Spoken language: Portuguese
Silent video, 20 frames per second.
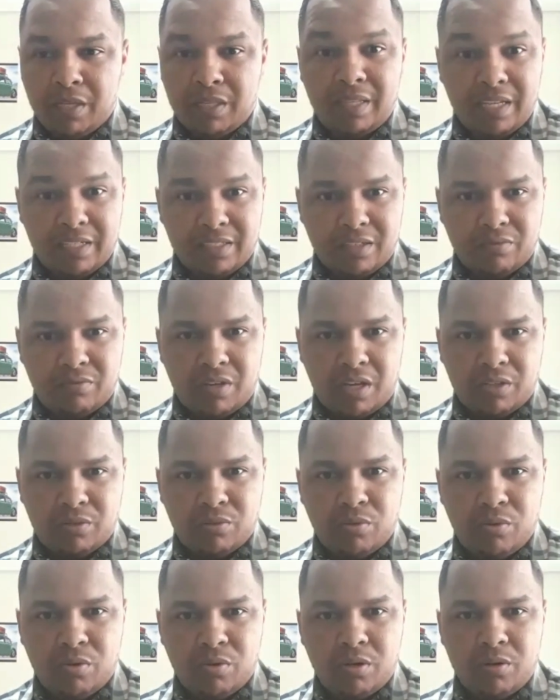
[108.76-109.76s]

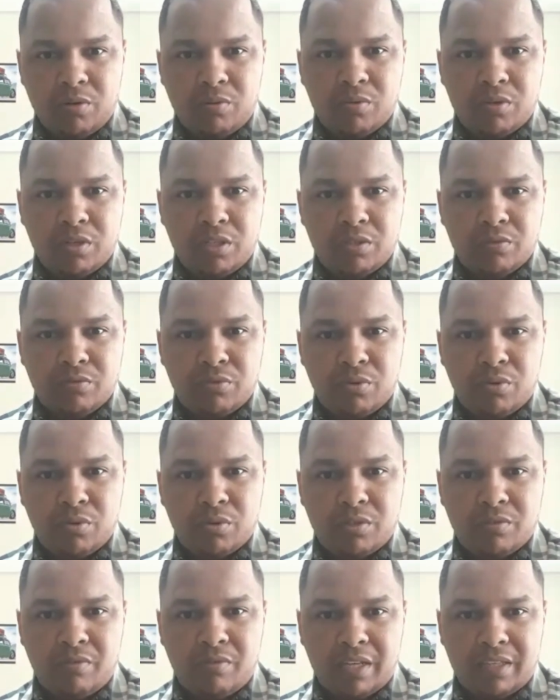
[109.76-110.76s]
desafiador, um
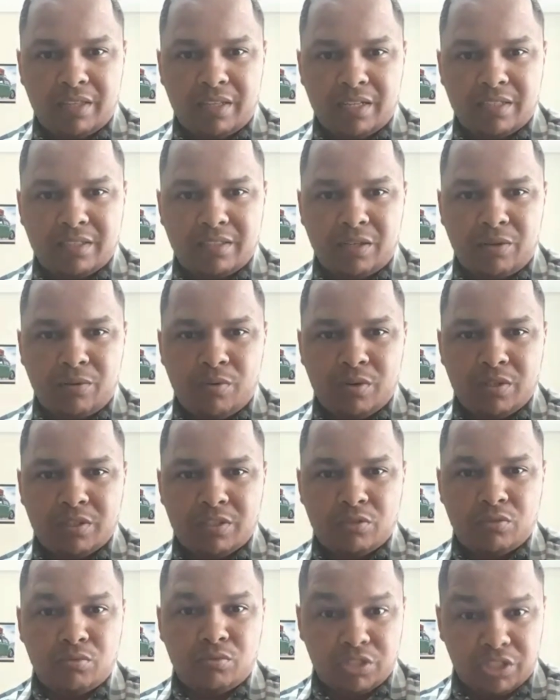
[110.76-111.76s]
livro que vai trazer
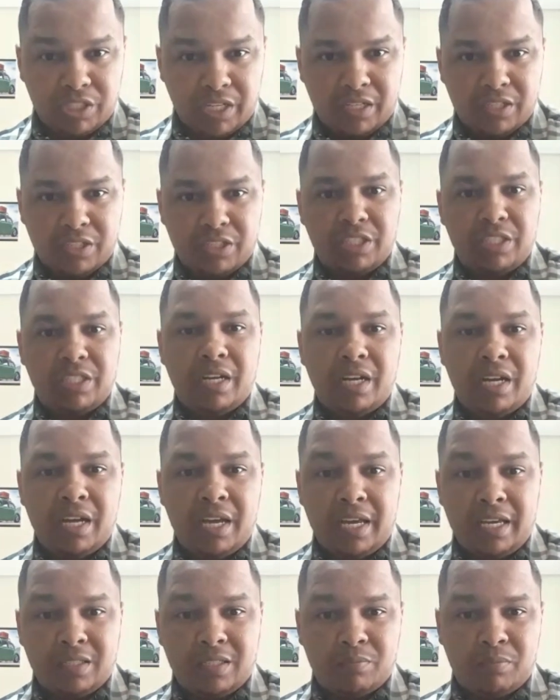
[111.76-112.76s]
coisas do dia a dia,
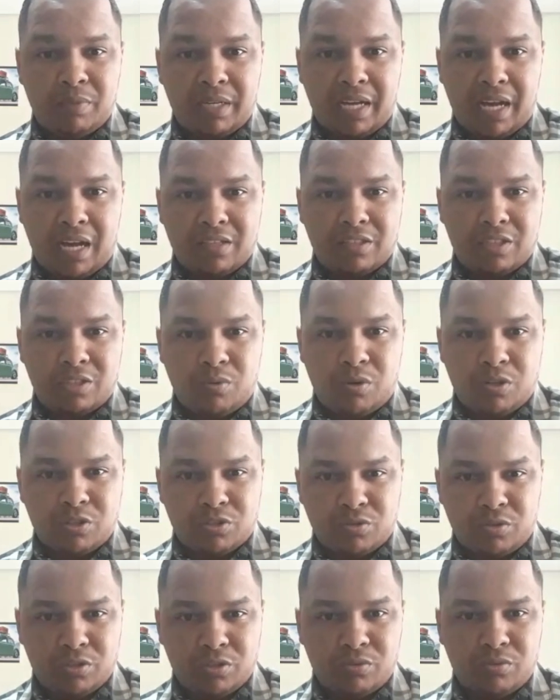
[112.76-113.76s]
explicar
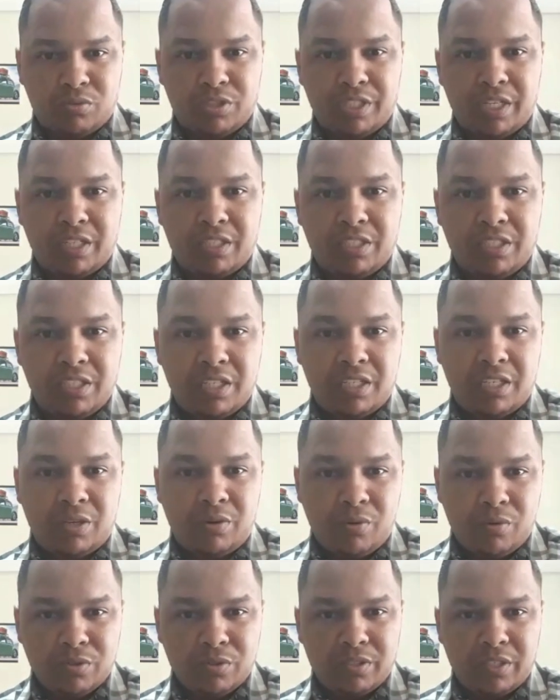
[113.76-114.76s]
situações do dia a dia que
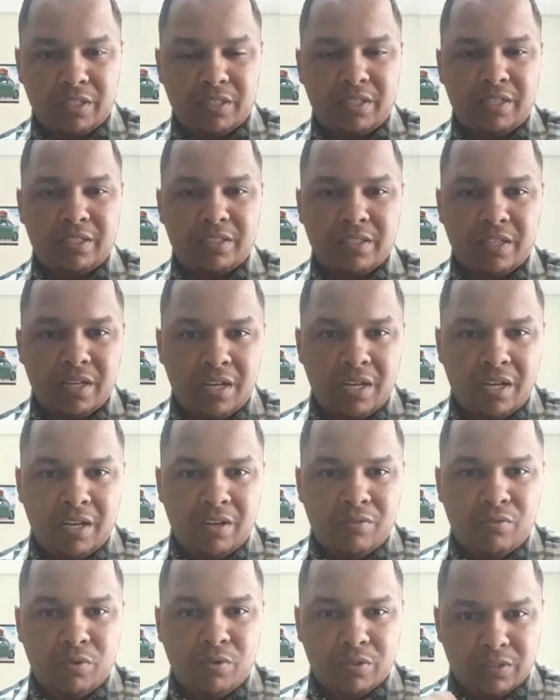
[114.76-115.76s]
com certeza
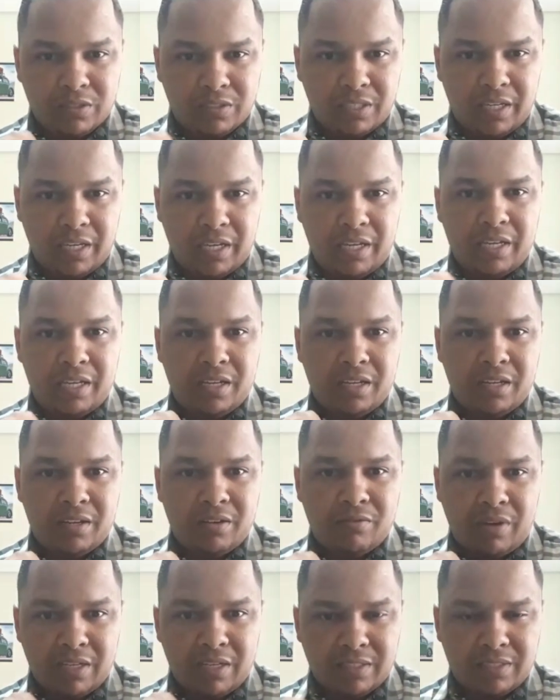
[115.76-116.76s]
você
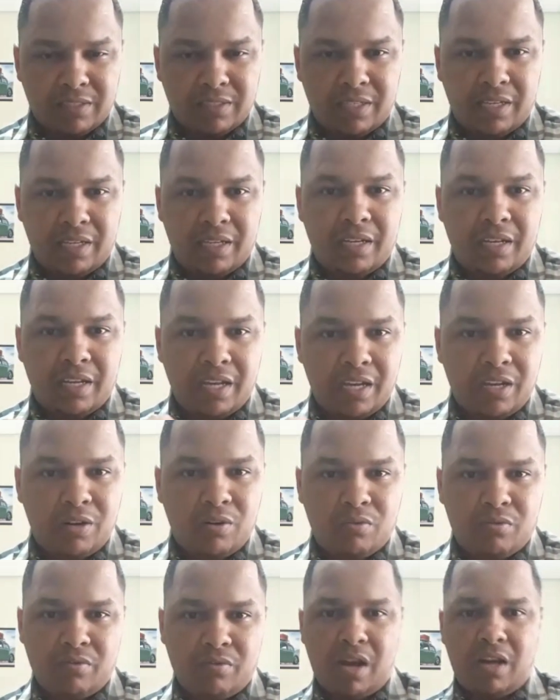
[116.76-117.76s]
vai ser
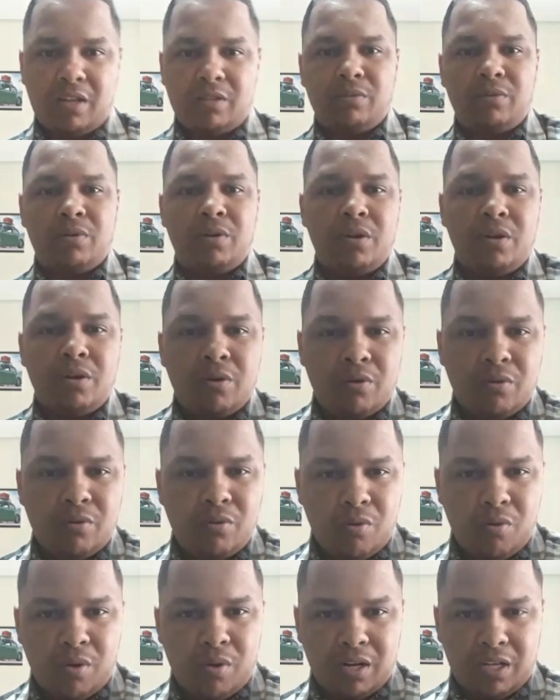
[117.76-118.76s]
renovado
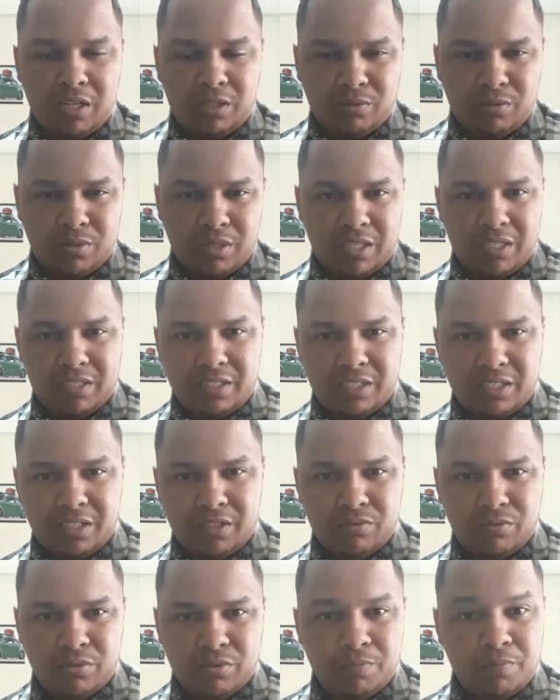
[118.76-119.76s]
com a leitura desse
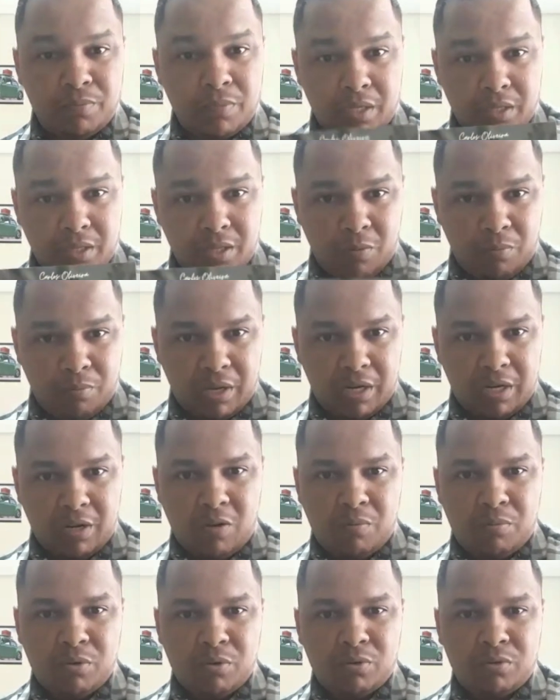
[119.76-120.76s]
livro. Não
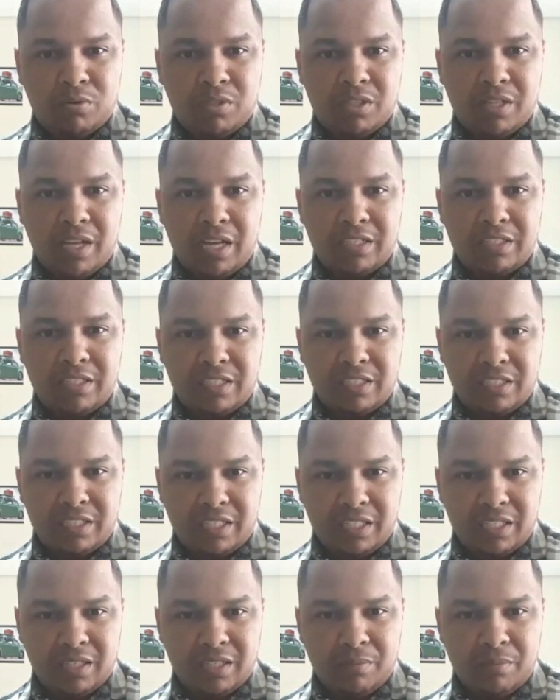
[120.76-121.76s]
perca a oportunidade de
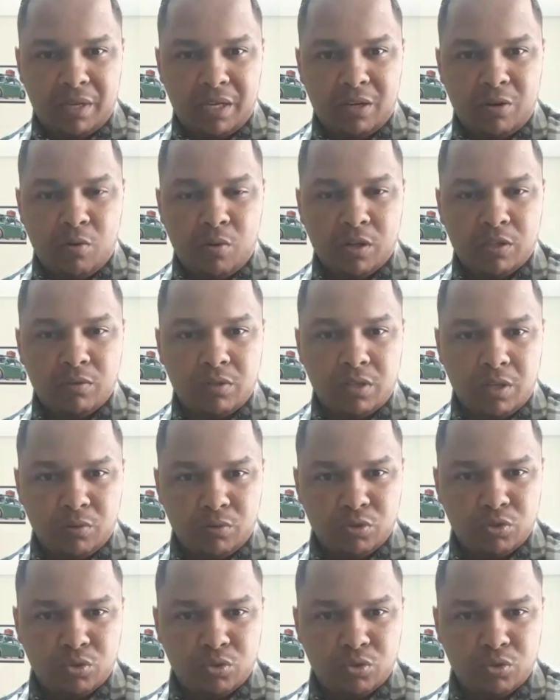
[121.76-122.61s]
adquirir também Quando Não